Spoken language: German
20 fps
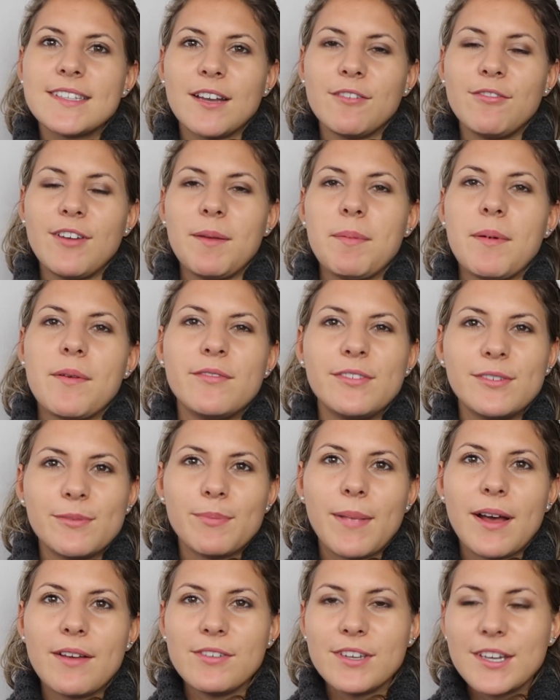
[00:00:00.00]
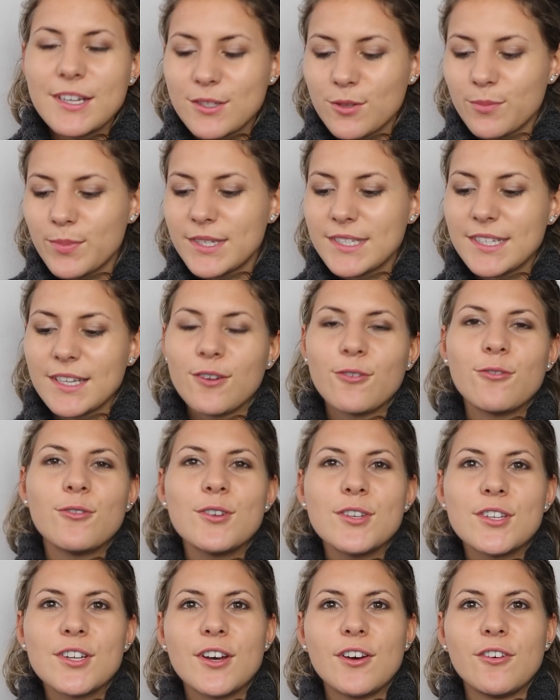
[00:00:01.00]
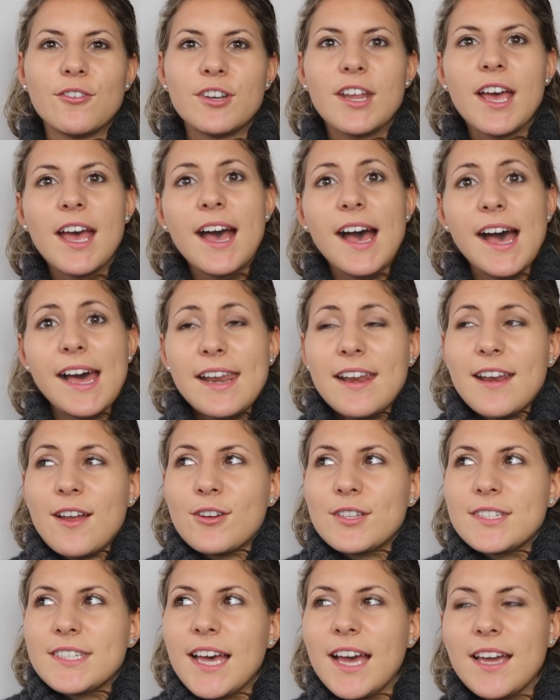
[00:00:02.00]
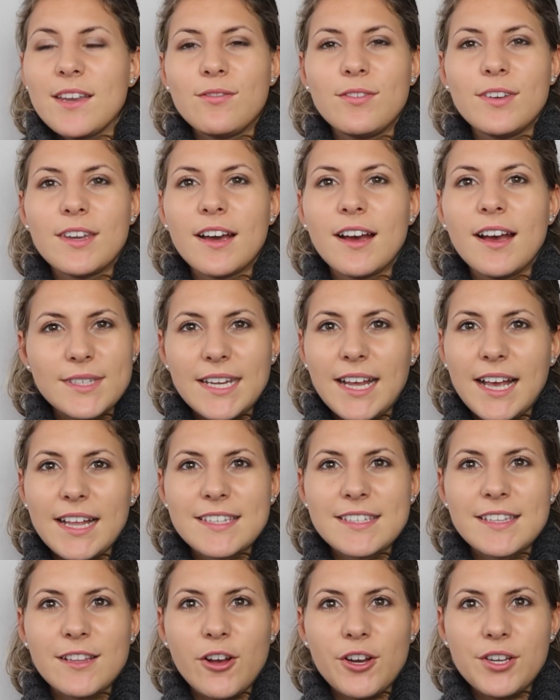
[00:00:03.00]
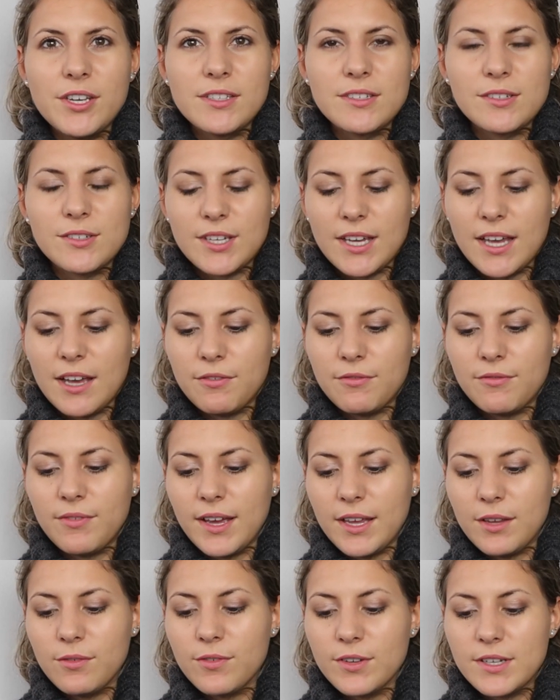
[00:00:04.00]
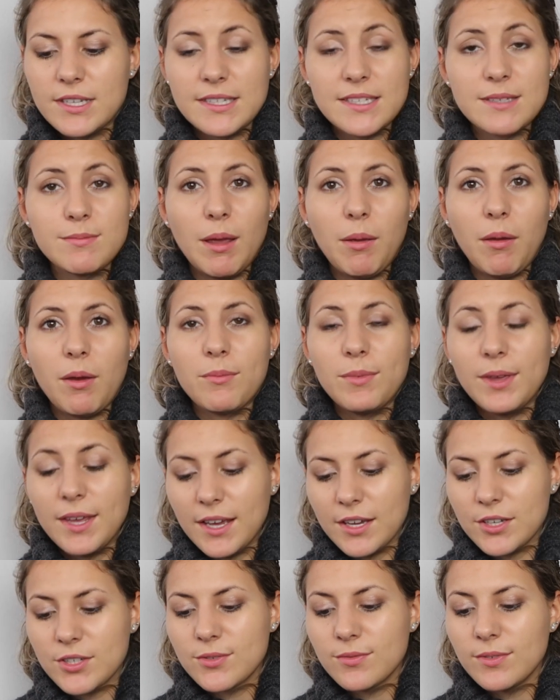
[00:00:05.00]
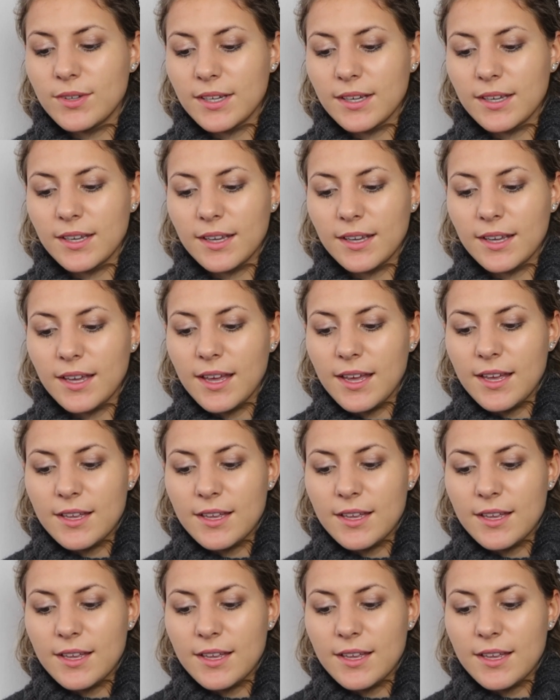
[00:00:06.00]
dann fährt man mal wieder so ein bisschen runter und hat dann auch Zeit wieder die ganzen Leute zu treffen, weil ich finde, das ist manchmal mega schwierig.